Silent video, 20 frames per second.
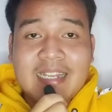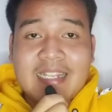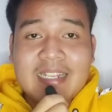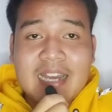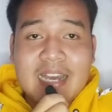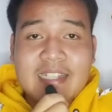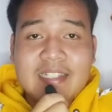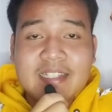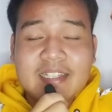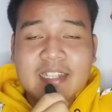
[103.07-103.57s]
Jadi
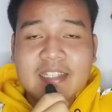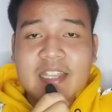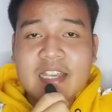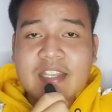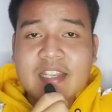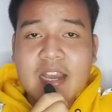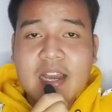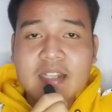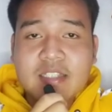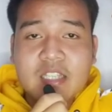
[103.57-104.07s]
guys
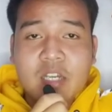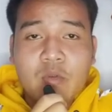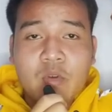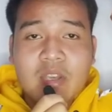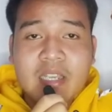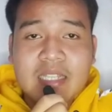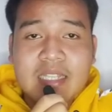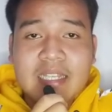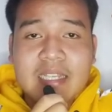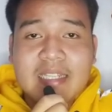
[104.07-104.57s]
ceritanya
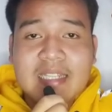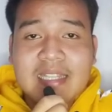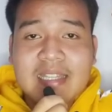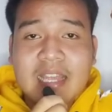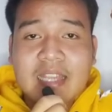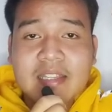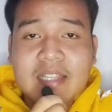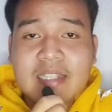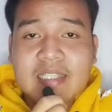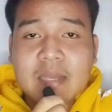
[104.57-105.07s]
cowok ini
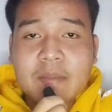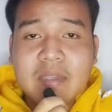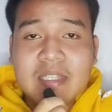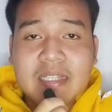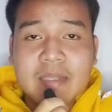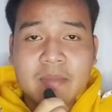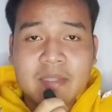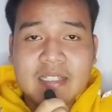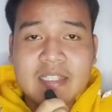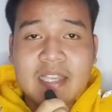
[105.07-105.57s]
ditantang
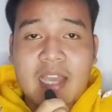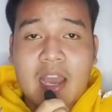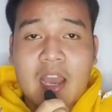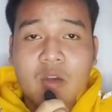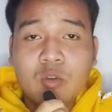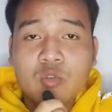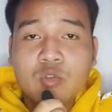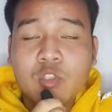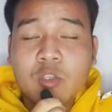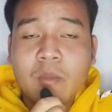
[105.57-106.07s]
sama
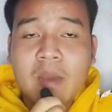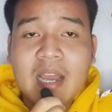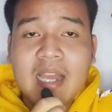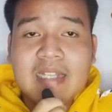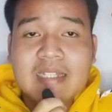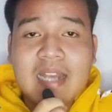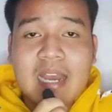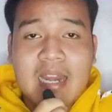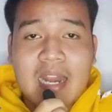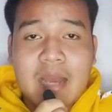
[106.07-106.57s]
temennya untuk
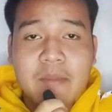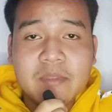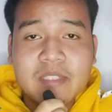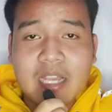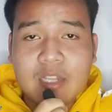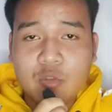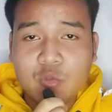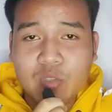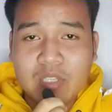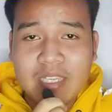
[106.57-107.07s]
makan garam
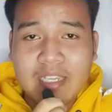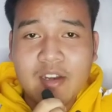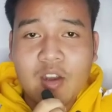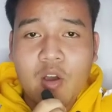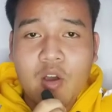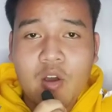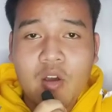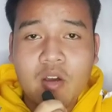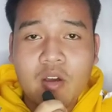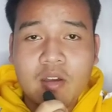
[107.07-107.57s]
1
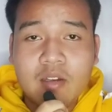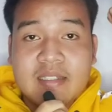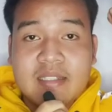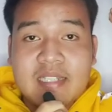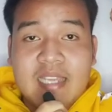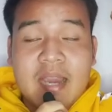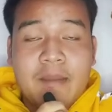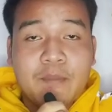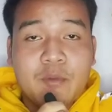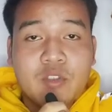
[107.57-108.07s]
kilo
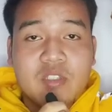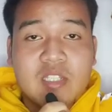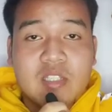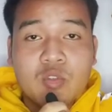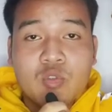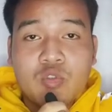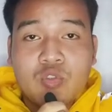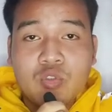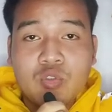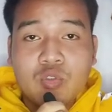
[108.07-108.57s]
dia pun
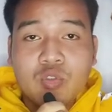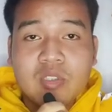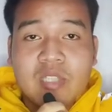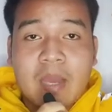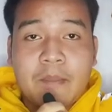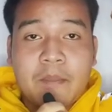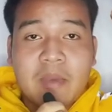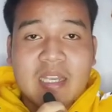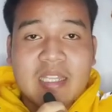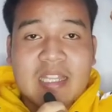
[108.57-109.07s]
setuju,
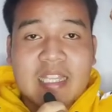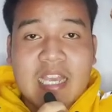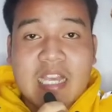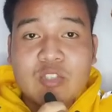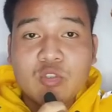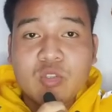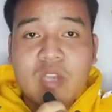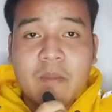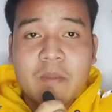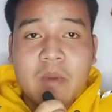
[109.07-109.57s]
tapi ketika
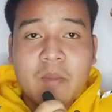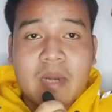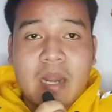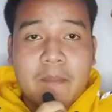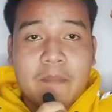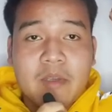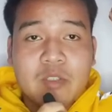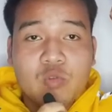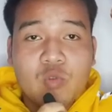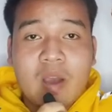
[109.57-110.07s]
sudah
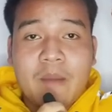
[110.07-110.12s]
beberapa